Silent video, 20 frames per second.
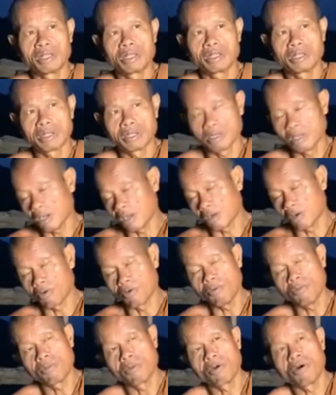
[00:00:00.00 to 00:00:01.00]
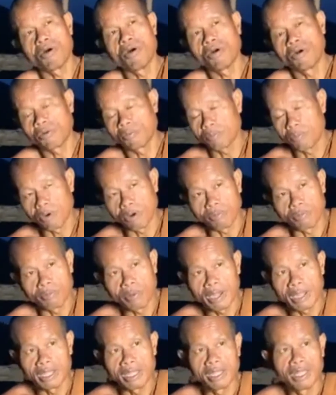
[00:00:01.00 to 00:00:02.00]
มีเครื่องคุ้มครอง
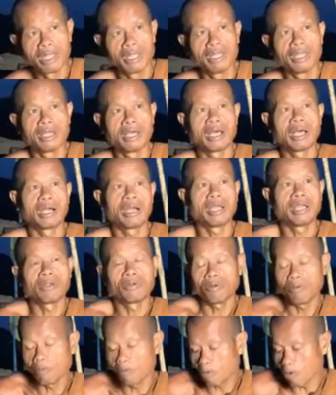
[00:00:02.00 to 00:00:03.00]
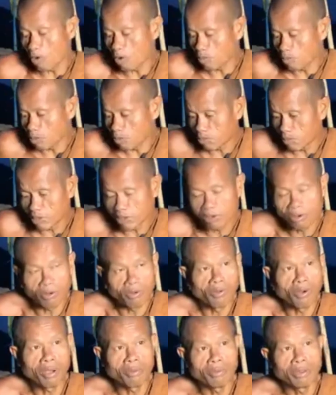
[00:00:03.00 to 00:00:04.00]
ปลอดภัยอะไรคุ้มครองปลอด
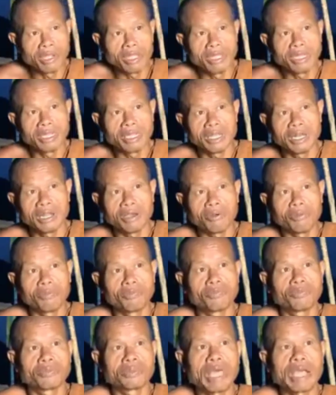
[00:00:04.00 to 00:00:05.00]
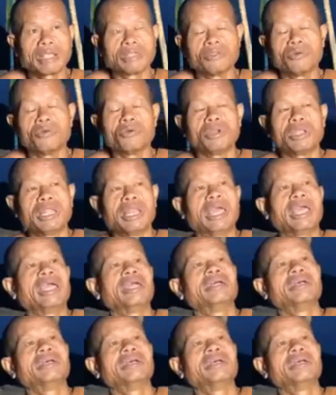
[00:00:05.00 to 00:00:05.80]
ภัยก็ความดีที่เราตั้งอยู่